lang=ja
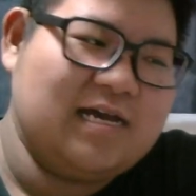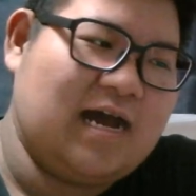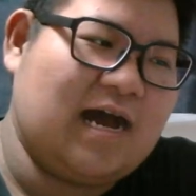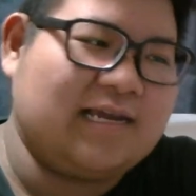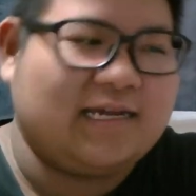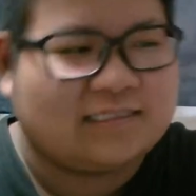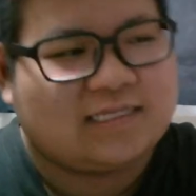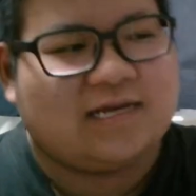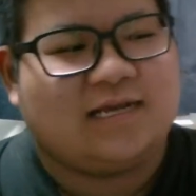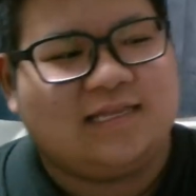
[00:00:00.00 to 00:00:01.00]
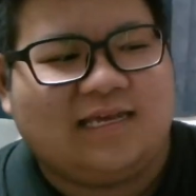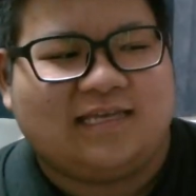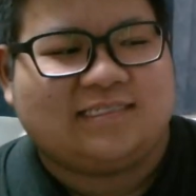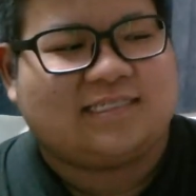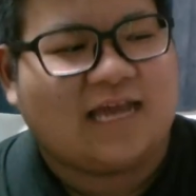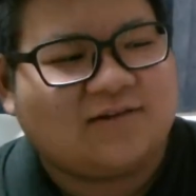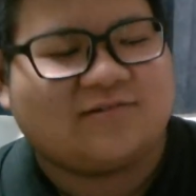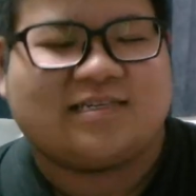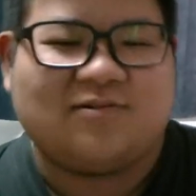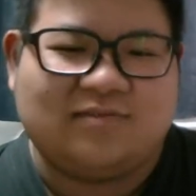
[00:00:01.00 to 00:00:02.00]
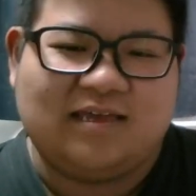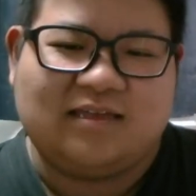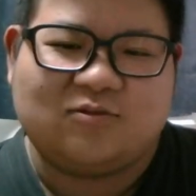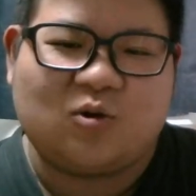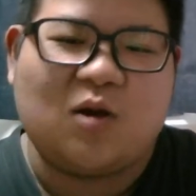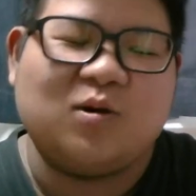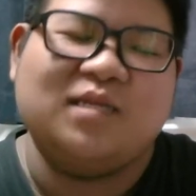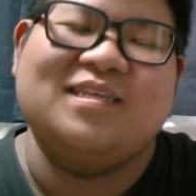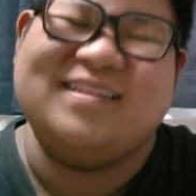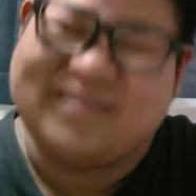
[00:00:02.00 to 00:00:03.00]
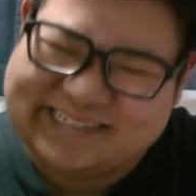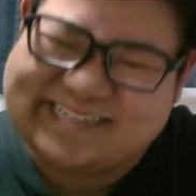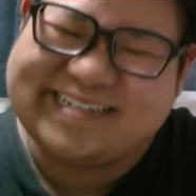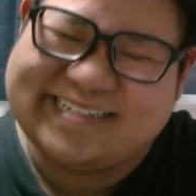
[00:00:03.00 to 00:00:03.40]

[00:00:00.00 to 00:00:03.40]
あれやったらね、最後の最後にね、トラオが出てきました。